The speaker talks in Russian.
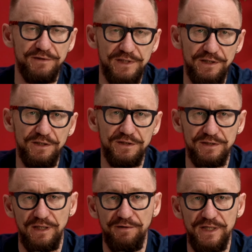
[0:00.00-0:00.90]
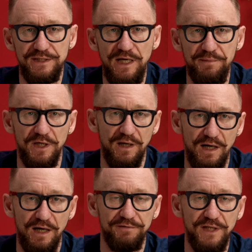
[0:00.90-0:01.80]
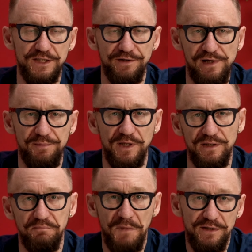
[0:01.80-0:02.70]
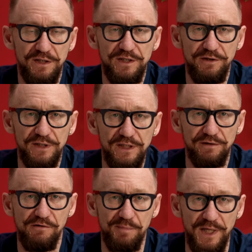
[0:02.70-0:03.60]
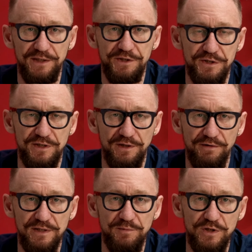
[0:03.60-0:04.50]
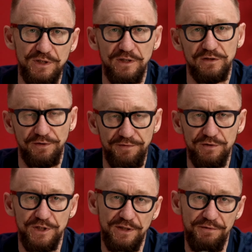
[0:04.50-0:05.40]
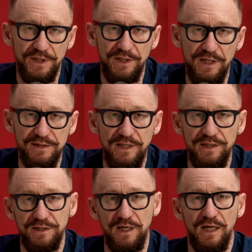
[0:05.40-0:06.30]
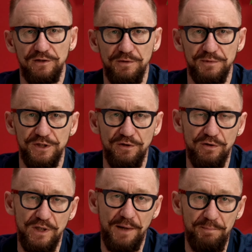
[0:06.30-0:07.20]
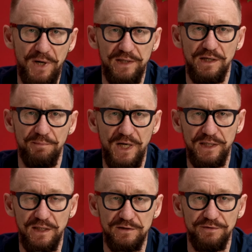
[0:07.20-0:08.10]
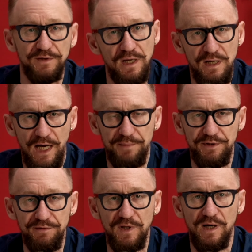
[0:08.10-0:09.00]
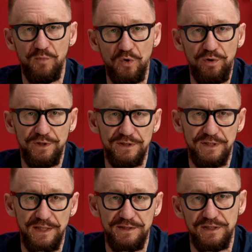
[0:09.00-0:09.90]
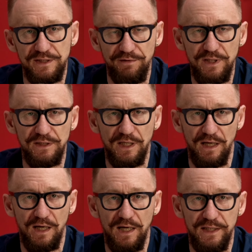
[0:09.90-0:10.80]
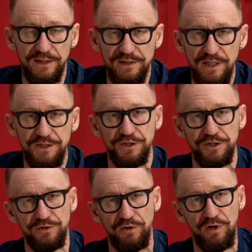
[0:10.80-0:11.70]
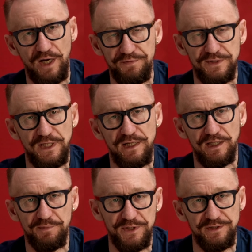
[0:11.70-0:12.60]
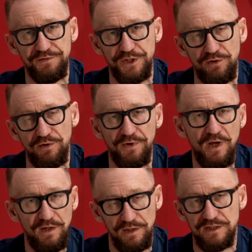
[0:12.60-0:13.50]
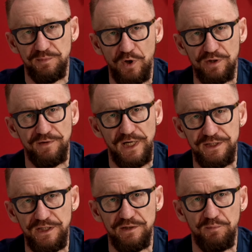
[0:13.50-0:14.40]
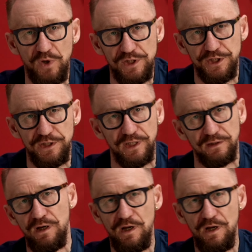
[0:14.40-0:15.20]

вы следите за новостями, а в наше время не делать этого практически невозможно, то вы уже наверняка знаете о том, что компания Microsoft объявила об уходе с российского рынка, а это значит, что официальных поставщиков Xbox в России больше нет –